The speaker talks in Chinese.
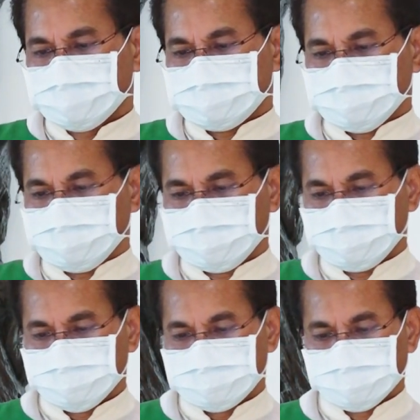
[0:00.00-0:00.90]

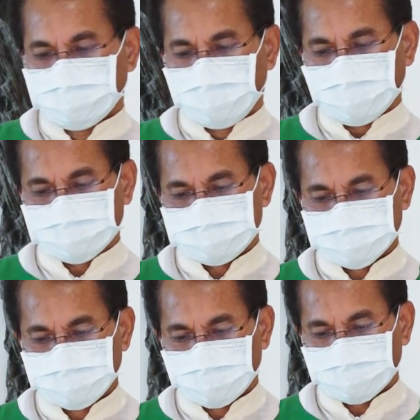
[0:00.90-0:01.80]
及提洛罕
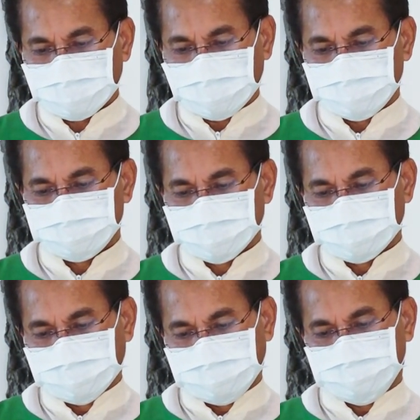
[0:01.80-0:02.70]
其东海边
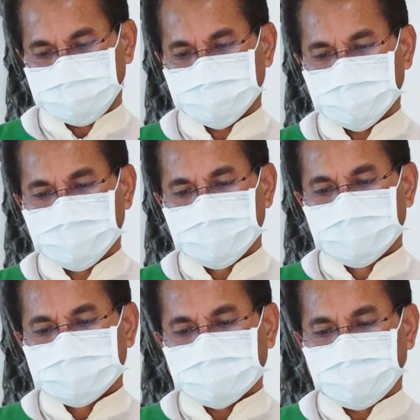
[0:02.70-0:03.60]
来，
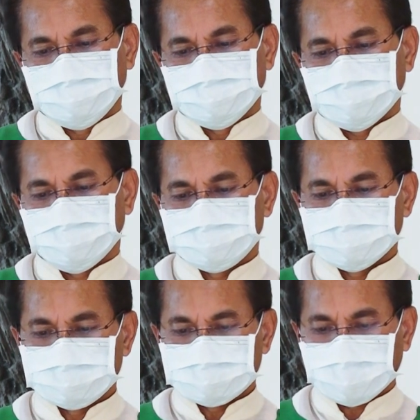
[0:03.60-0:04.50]
他们要
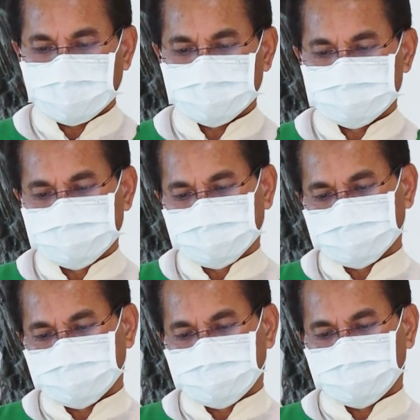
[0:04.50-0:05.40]
听他讲
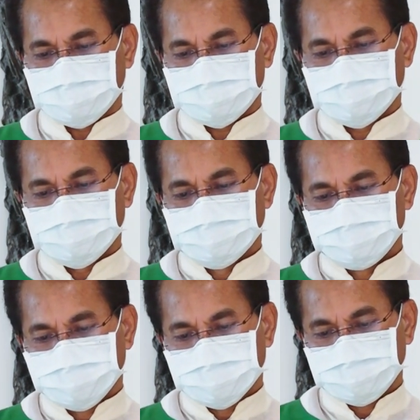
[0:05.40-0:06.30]
道，
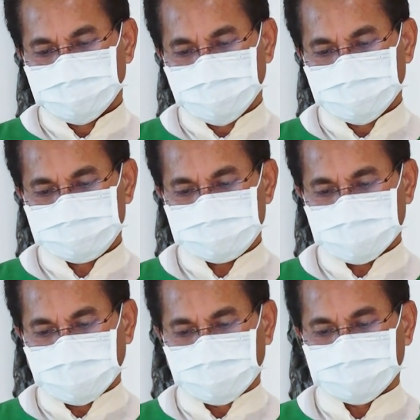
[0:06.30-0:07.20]
并为治
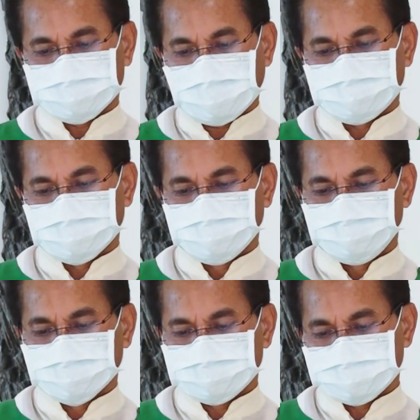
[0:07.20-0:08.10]
好他们的
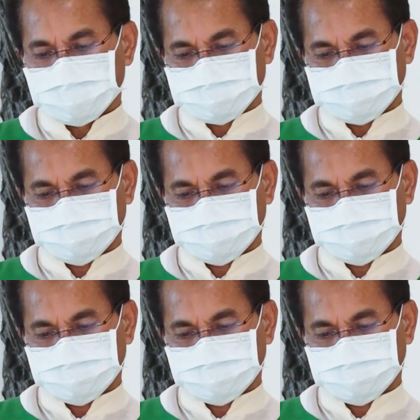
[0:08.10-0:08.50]
病症，